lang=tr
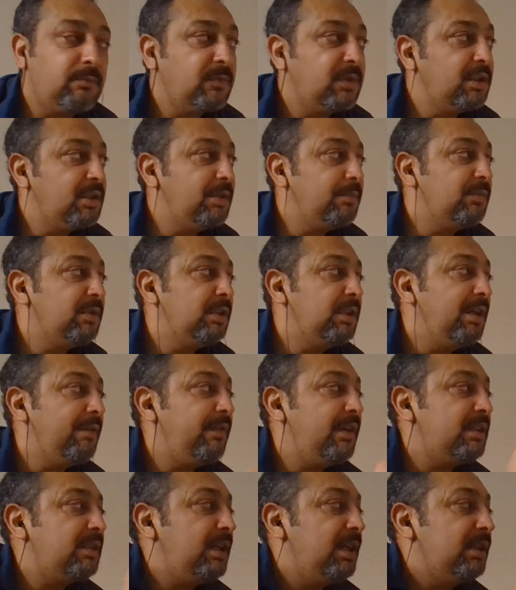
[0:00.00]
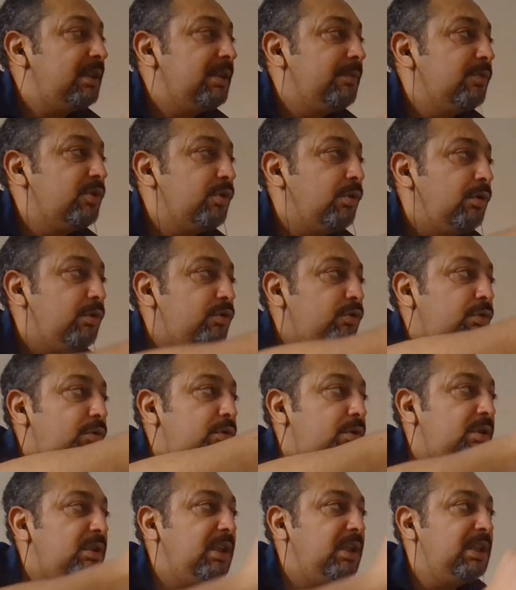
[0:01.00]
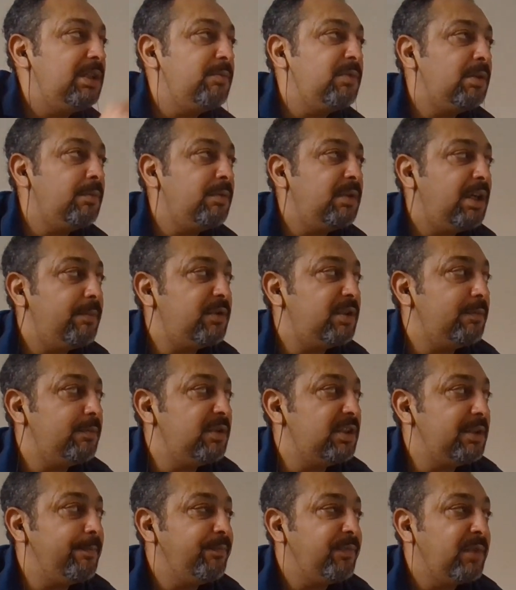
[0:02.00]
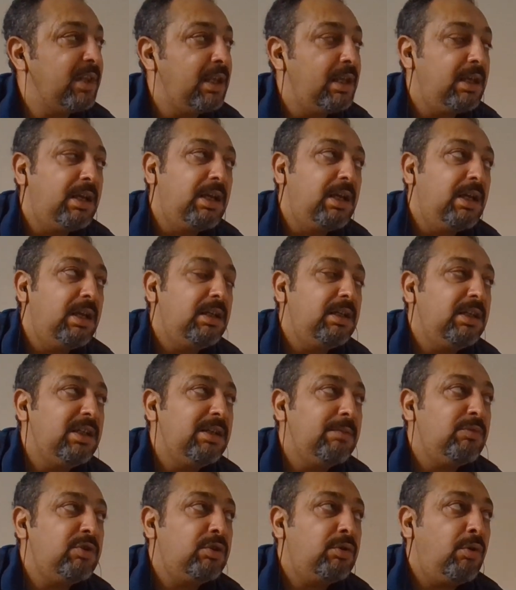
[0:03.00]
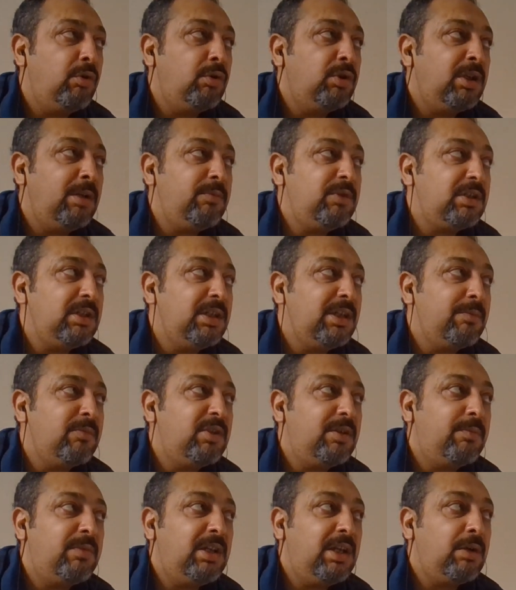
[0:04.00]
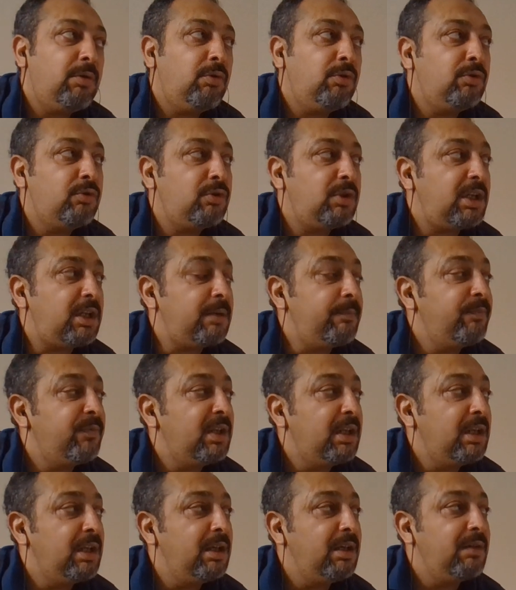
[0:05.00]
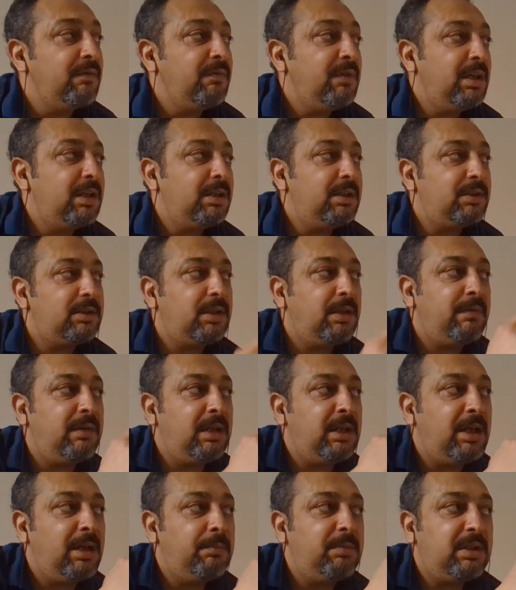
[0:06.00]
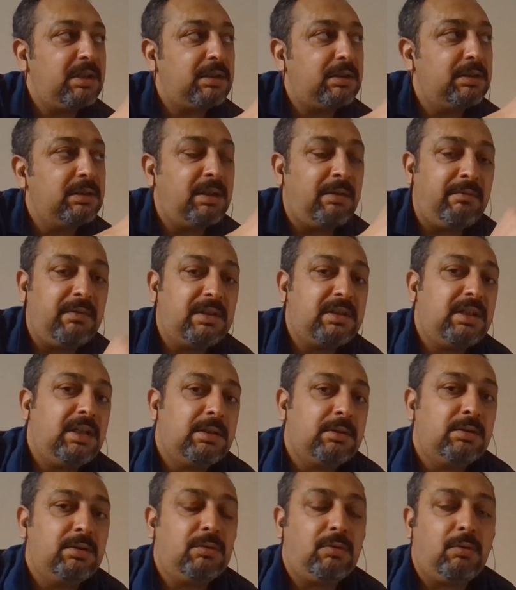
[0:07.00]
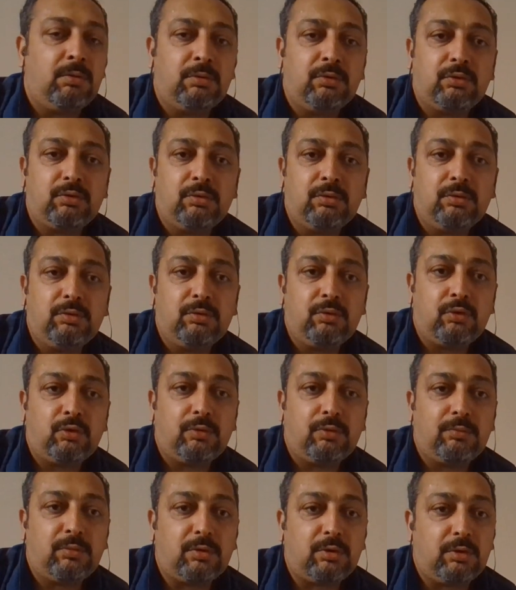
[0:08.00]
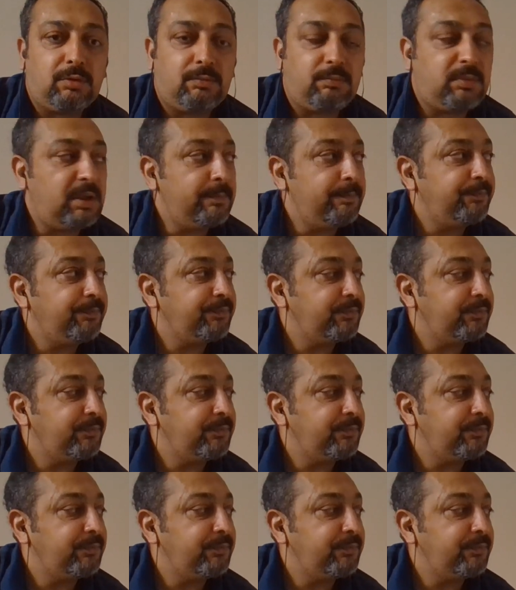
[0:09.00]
Şimdi defans hattımızı oluşturduk. Dediğim gibi hepsi bizim ligimizde oynamış, ligimizi bilen oyuncular. Ve hiç de fena bir defans hattı oluştuğunu düşünmüyorum ben.